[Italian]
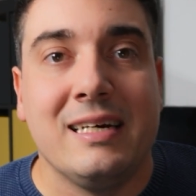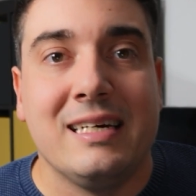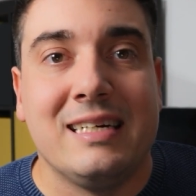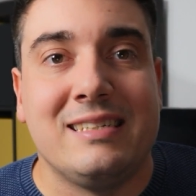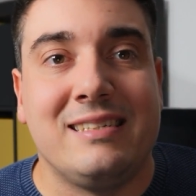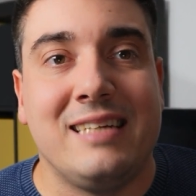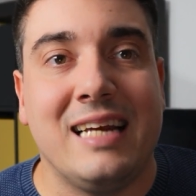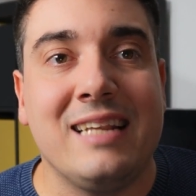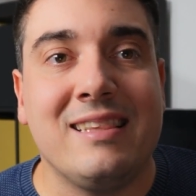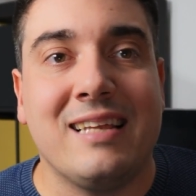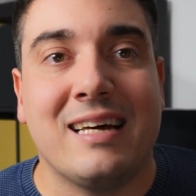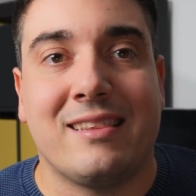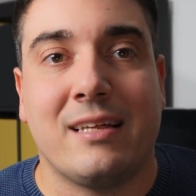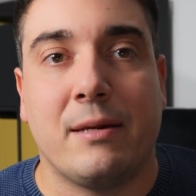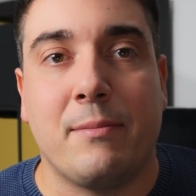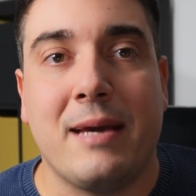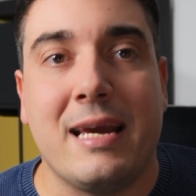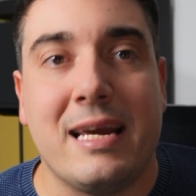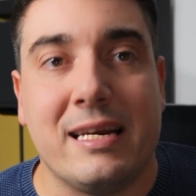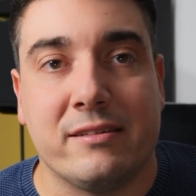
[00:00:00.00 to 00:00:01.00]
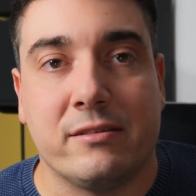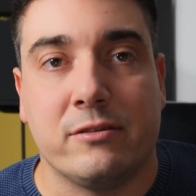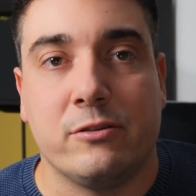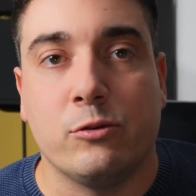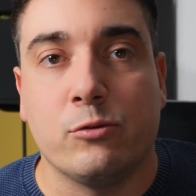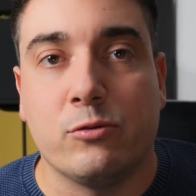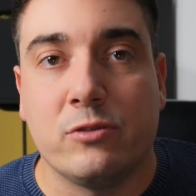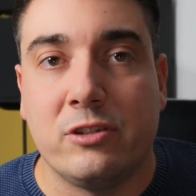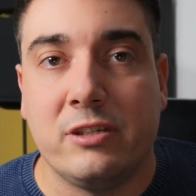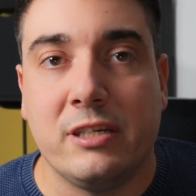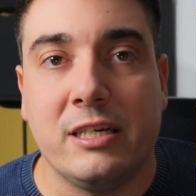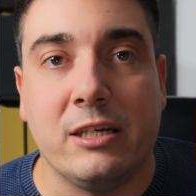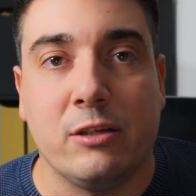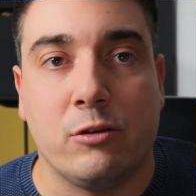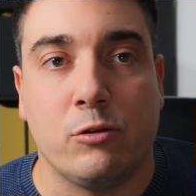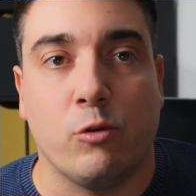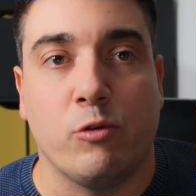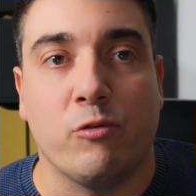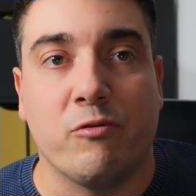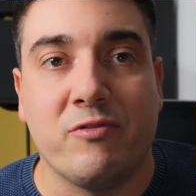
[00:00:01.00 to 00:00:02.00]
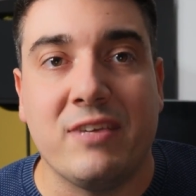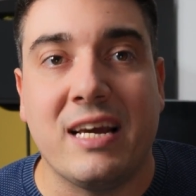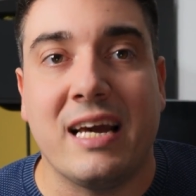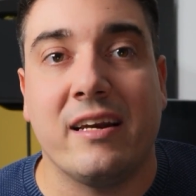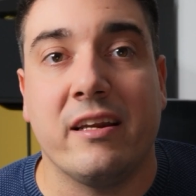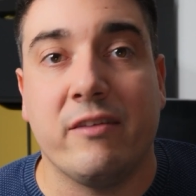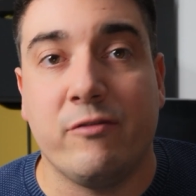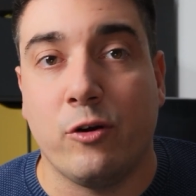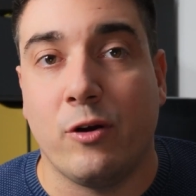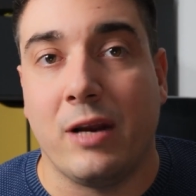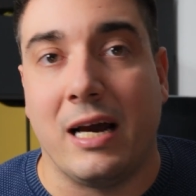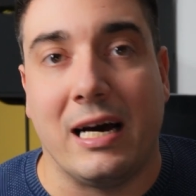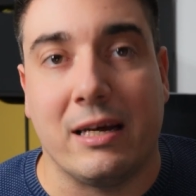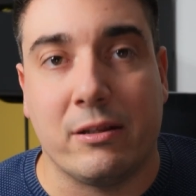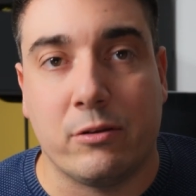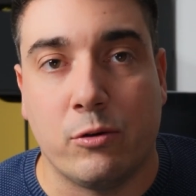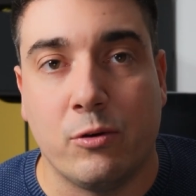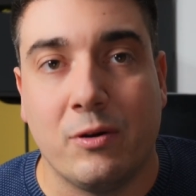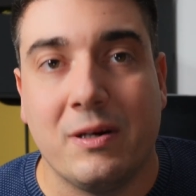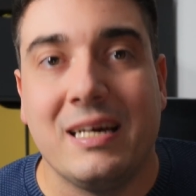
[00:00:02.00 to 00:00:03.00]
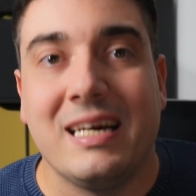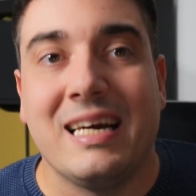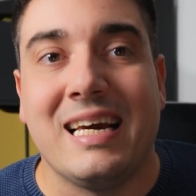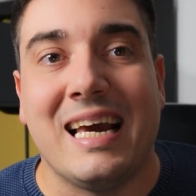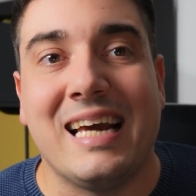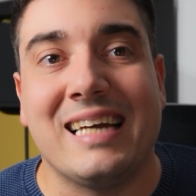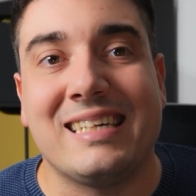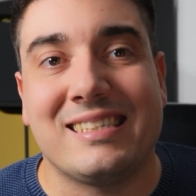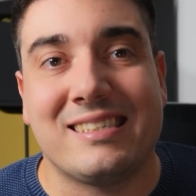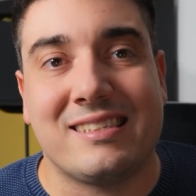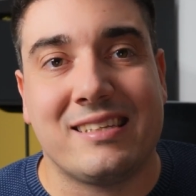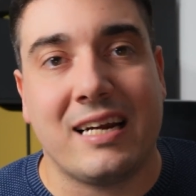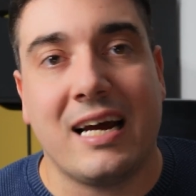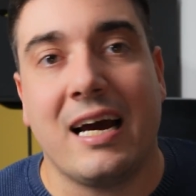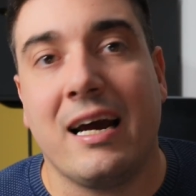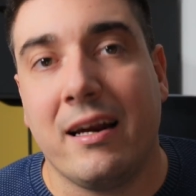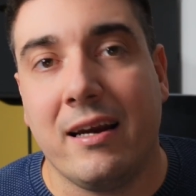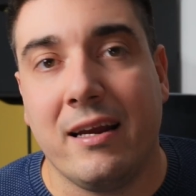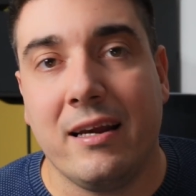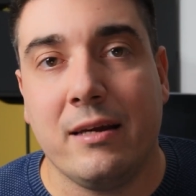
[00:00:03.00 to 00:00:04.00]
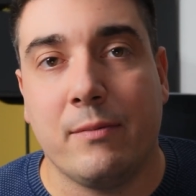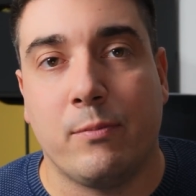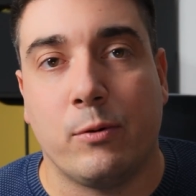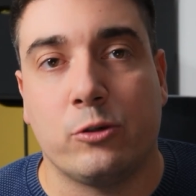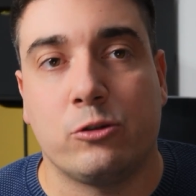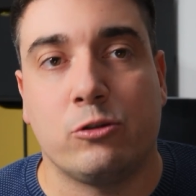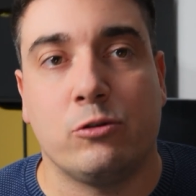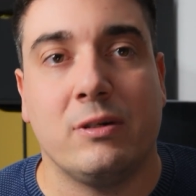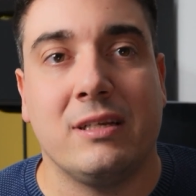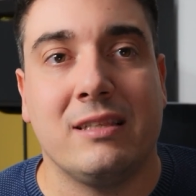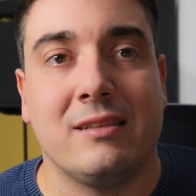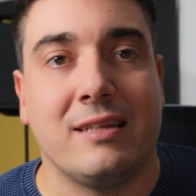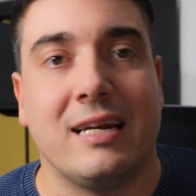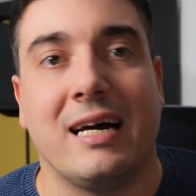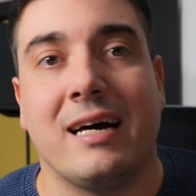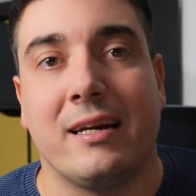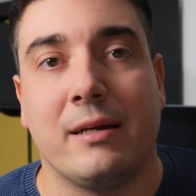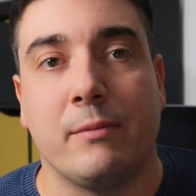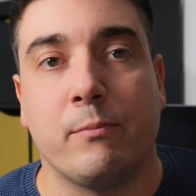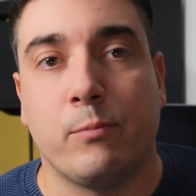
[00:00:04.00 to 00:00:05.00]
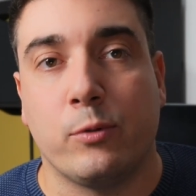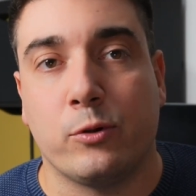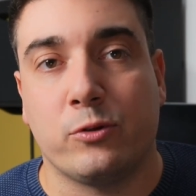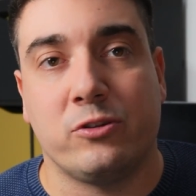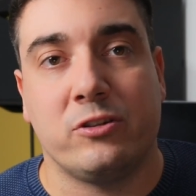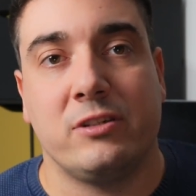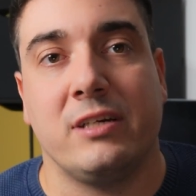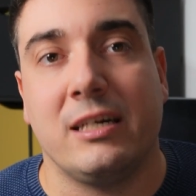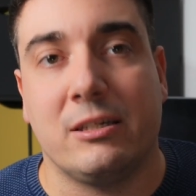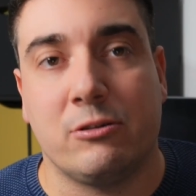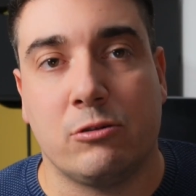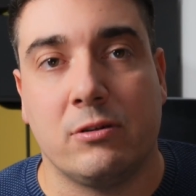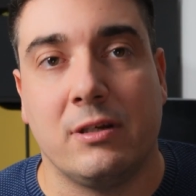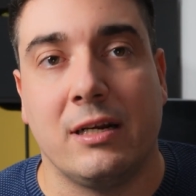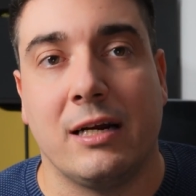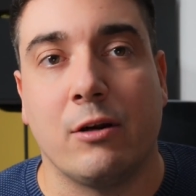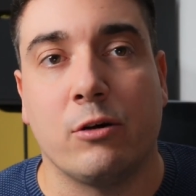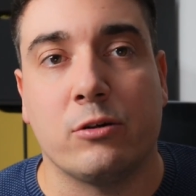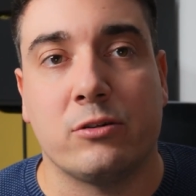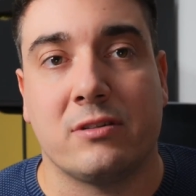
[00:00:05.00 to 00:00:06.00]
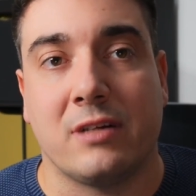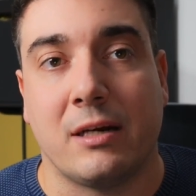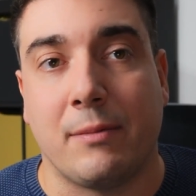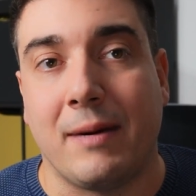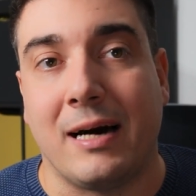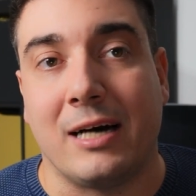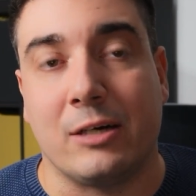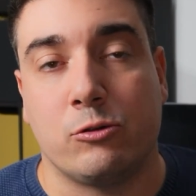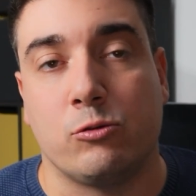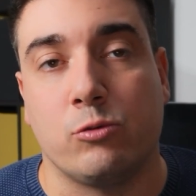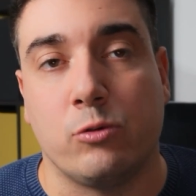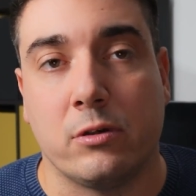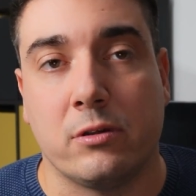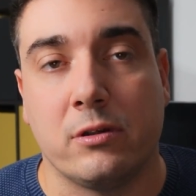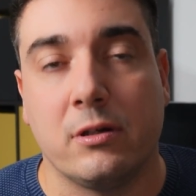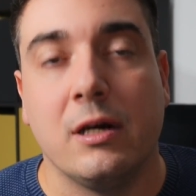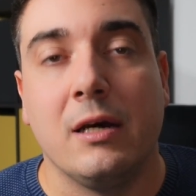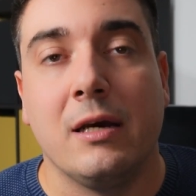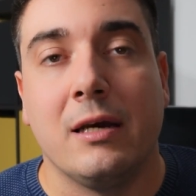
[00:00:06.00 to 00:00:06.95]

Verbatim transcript: Se il database di un sito viene violato, estranei possono entrare in possesso della nostra password,